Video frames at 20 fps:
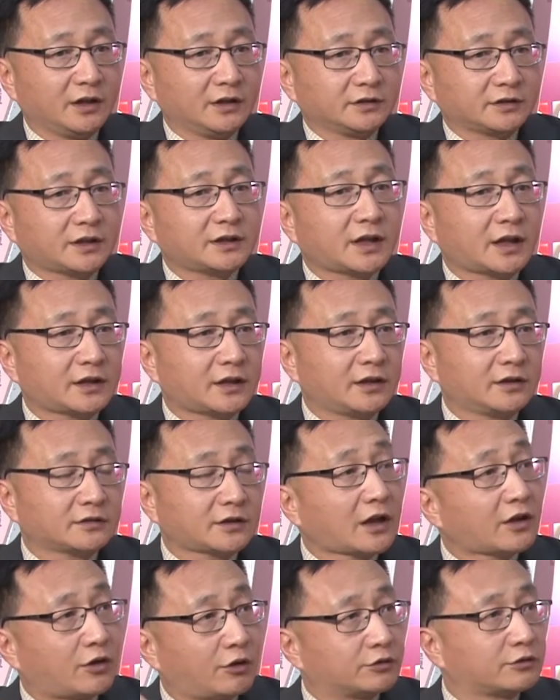但他呢，
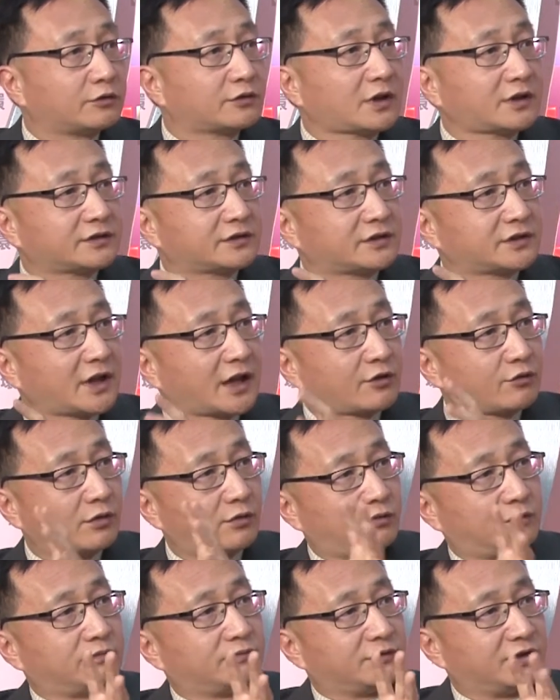他口头上是在
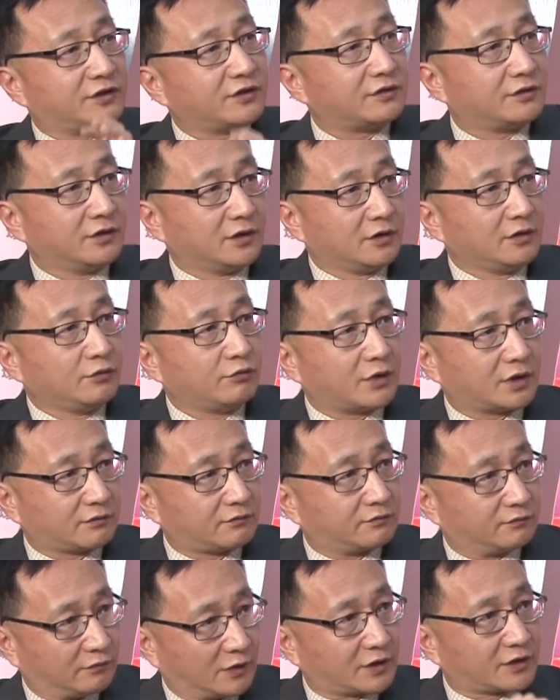说你我
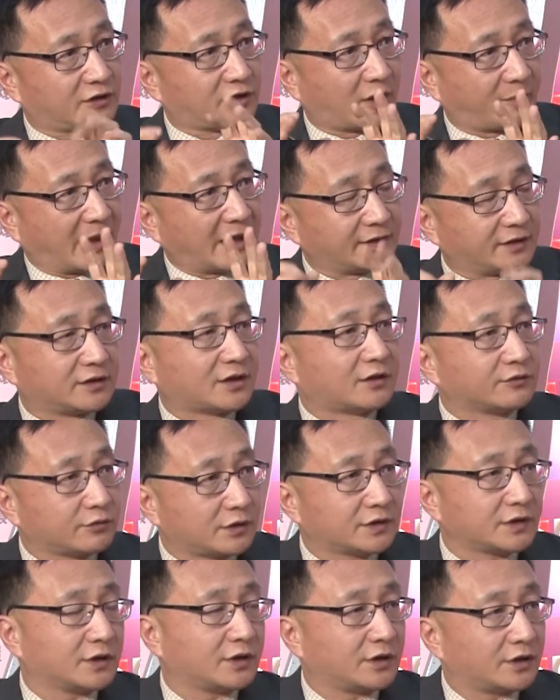我是要把你当做
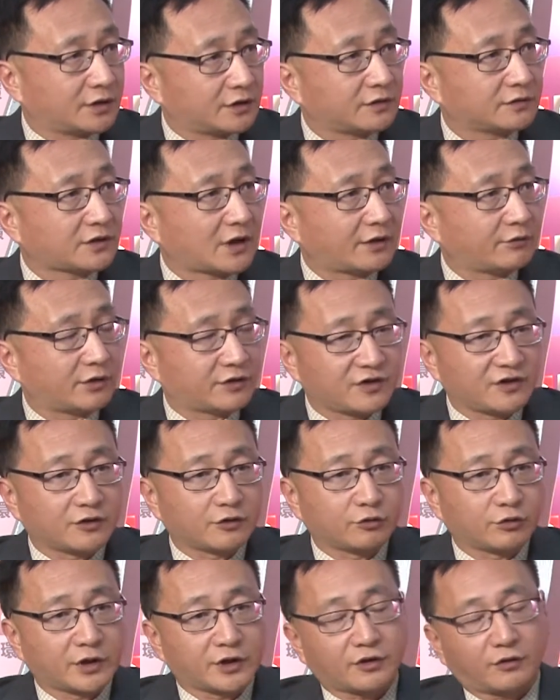这个战略竞
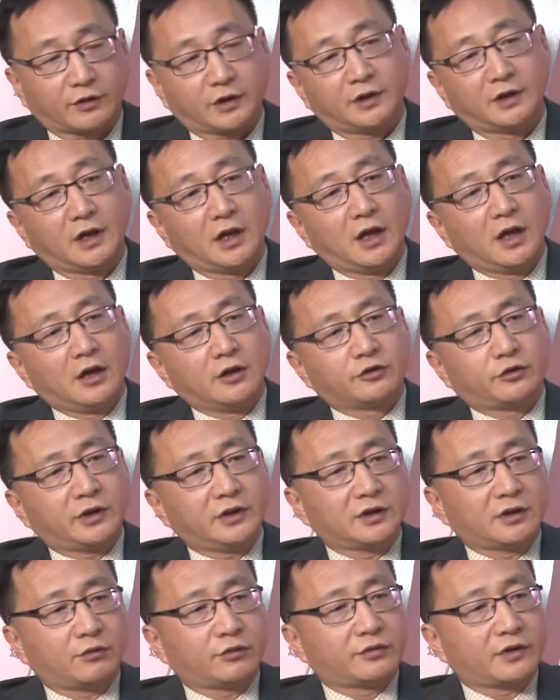争对手。对。所以
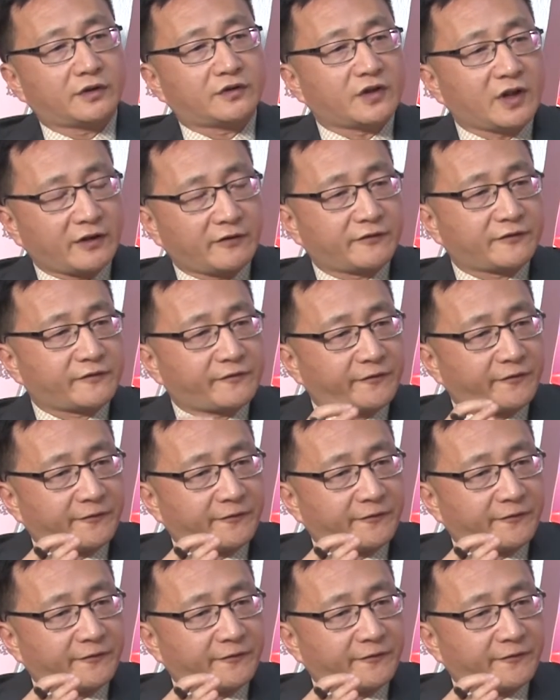呢，我觉得这是。